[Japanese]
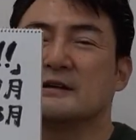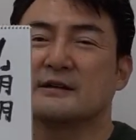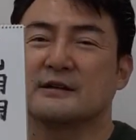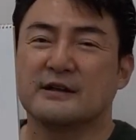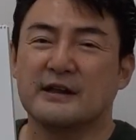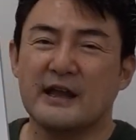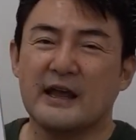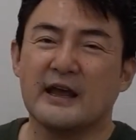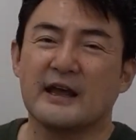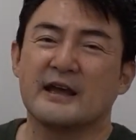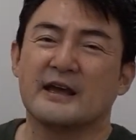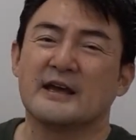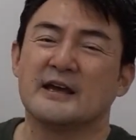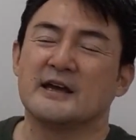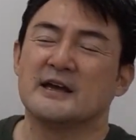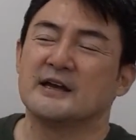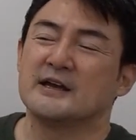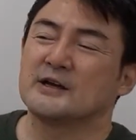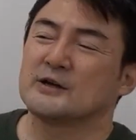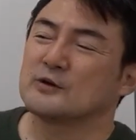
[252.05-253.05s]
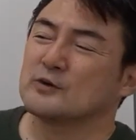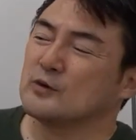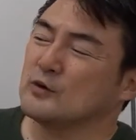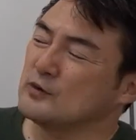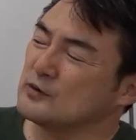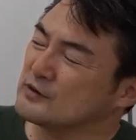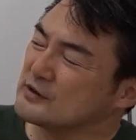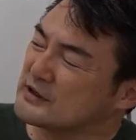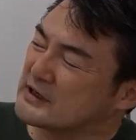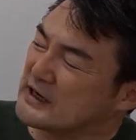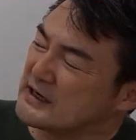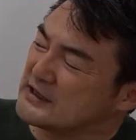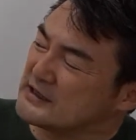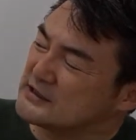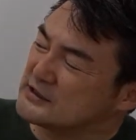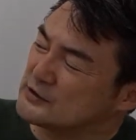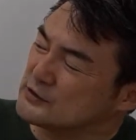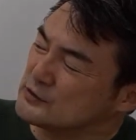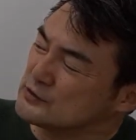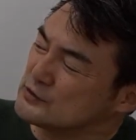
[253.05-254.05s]
で今回
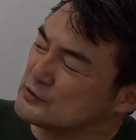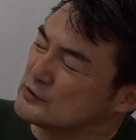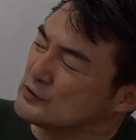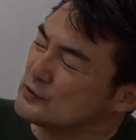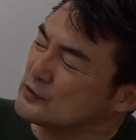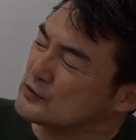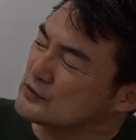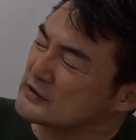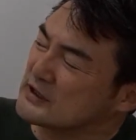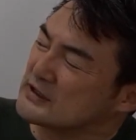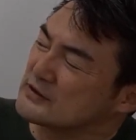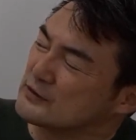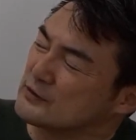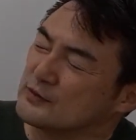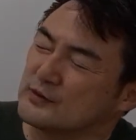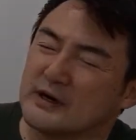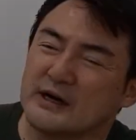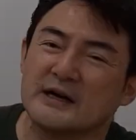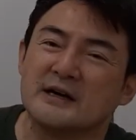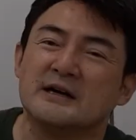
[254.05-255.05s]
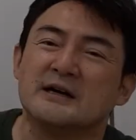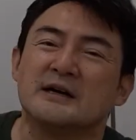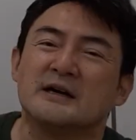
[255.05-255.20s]
重要なのは